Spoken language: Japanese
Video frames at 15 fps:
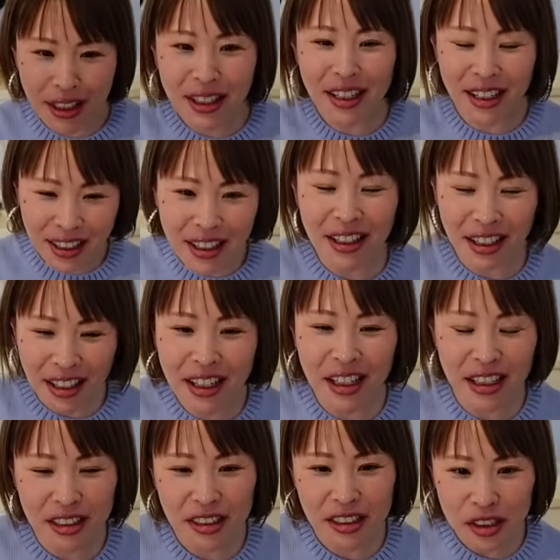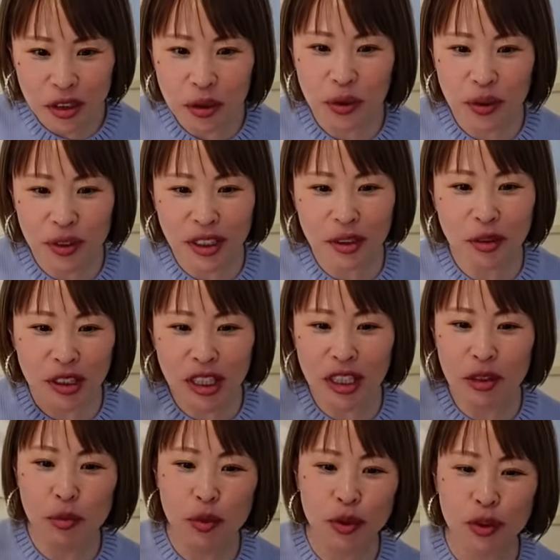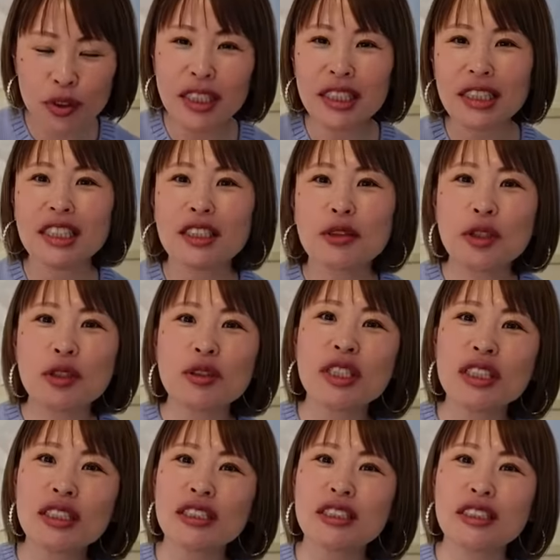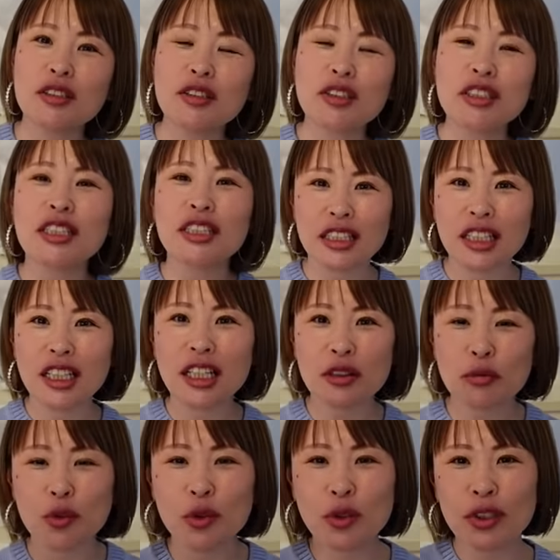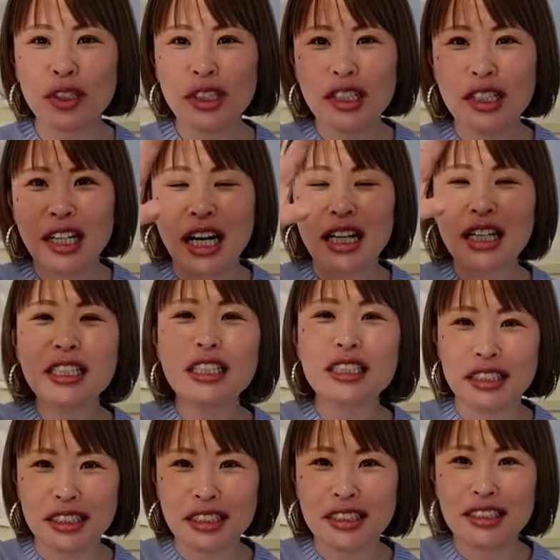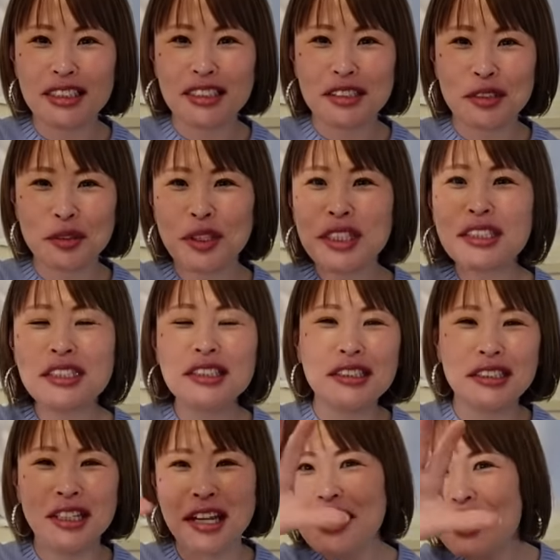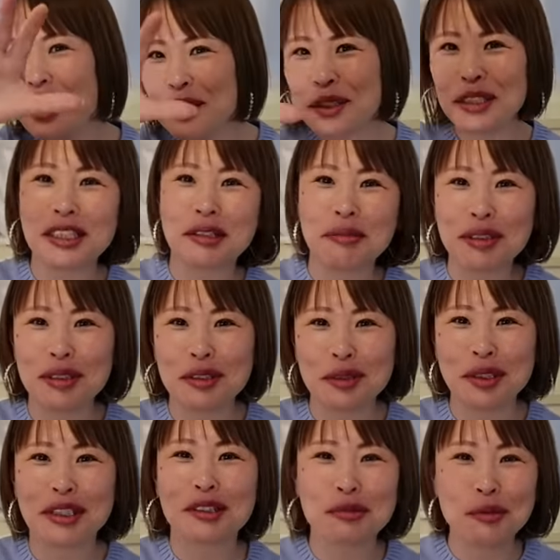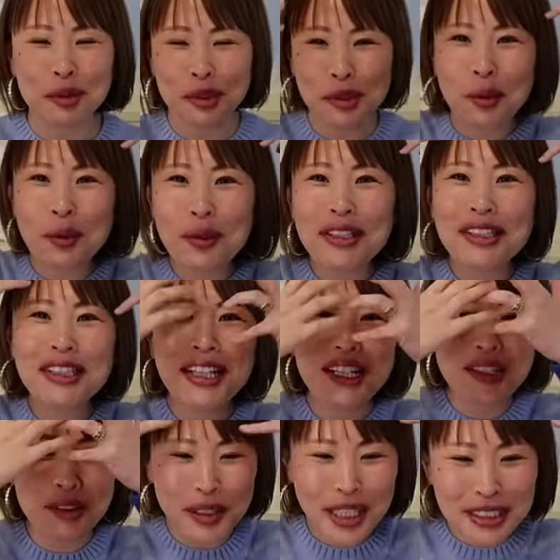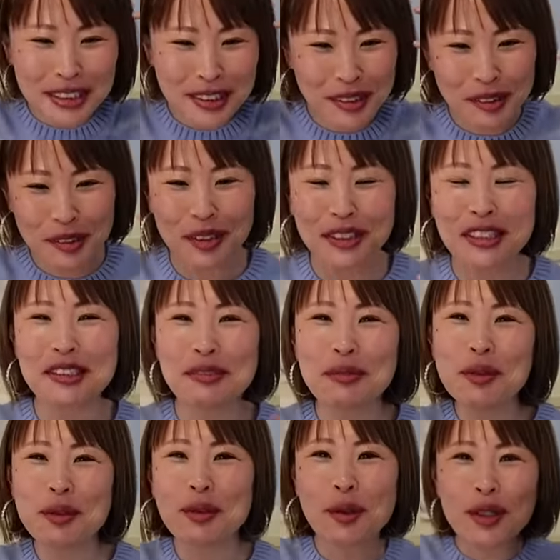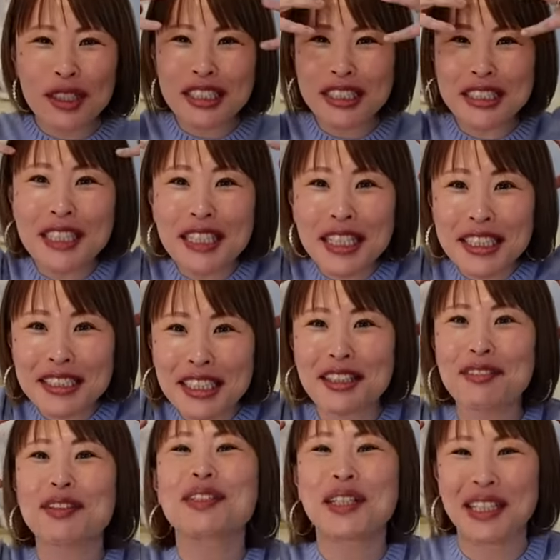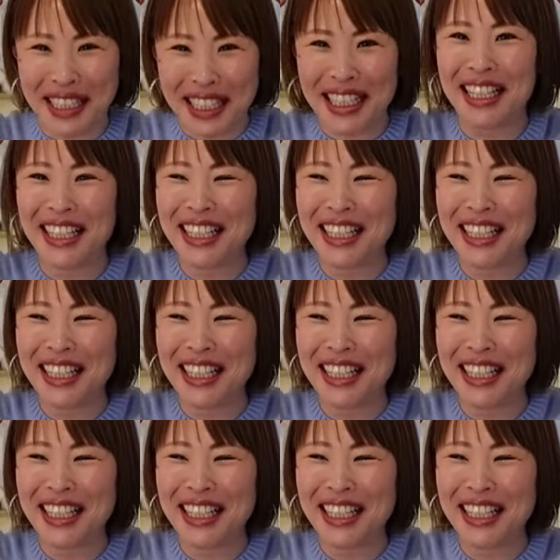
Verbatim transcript: うんうん、そうなのでもうすでにこれをキャッチしてる時点でもうあなたに嬉しい連絡が来ますとかってもうそんなのキャッチしてる時点でもうこんな刺激入っちゃってますから